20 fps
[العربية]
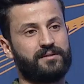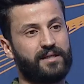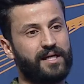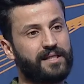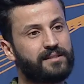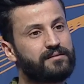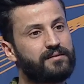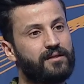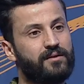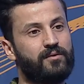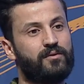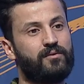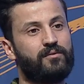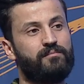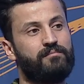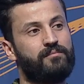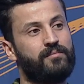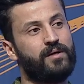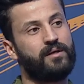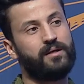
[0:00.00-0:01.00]
حتى لو
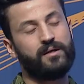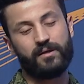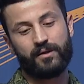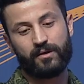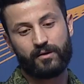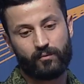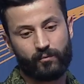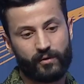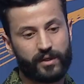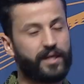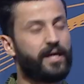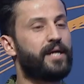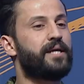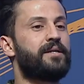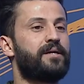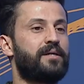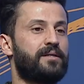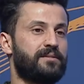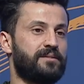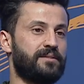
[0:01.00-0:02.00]
ويا اي
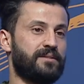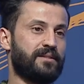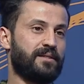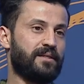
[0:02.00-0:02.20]
نادي